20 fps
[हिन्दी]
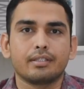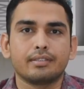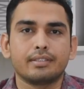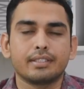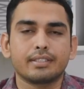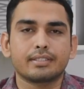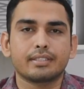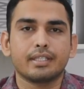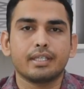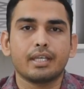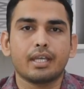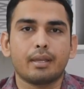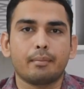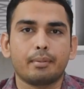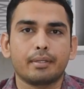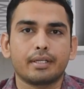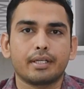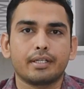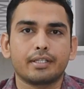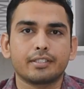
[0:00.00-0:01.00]
जैसे
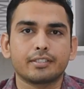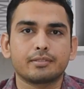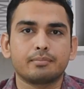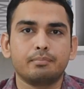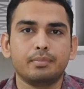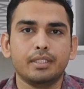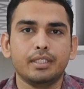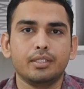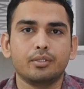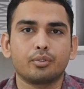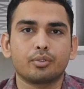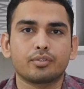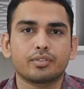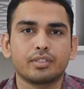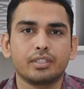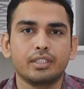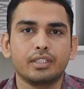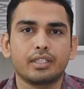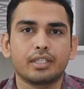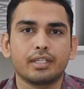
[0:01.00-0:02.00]
हेपेटाइटिस बी और
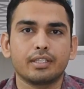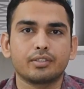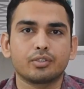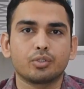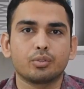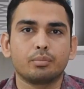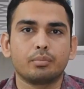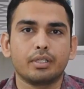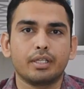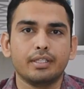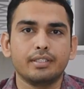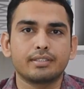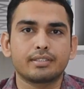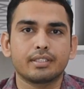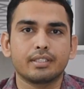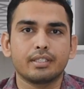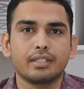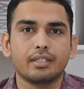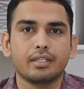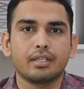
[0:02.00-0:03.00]
सी के जो मरीज़
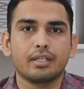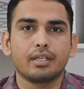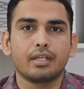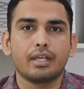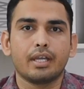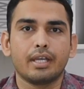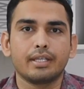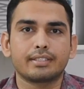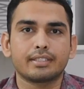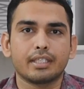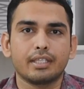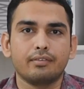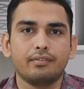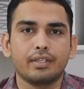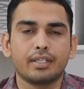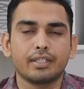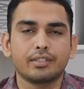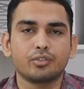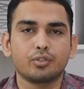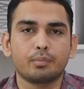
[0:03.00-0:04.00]
है एच
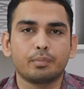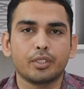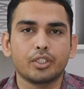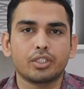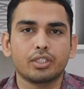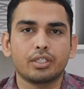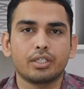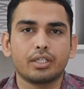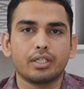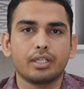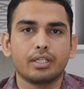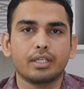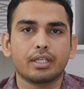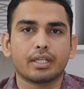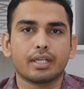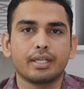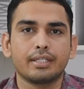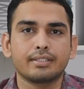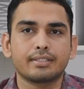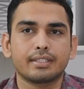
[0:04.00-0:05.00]
के जो पेशेंट है या
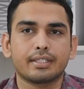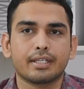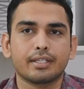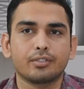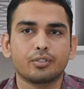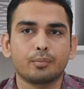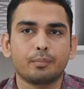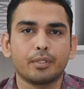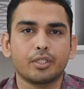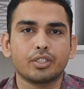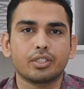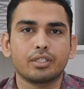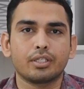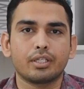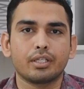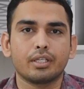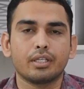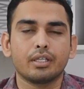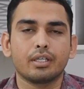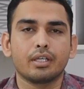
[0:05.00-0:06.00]
कैंसर के जो पेशेंट
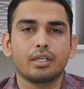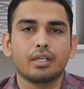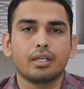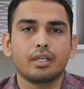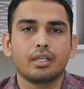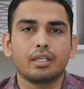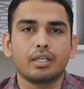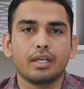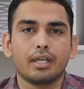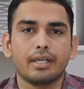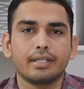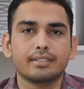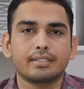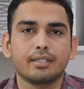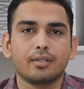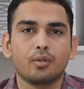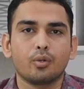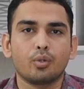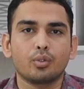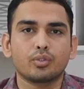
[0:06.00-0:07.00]
है या ऐसे
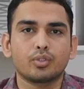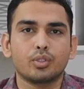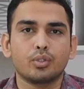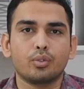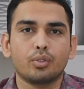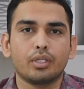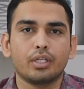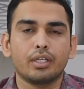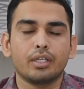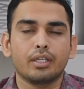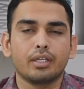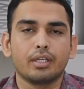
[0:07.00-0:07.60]
लोग जिन्होंने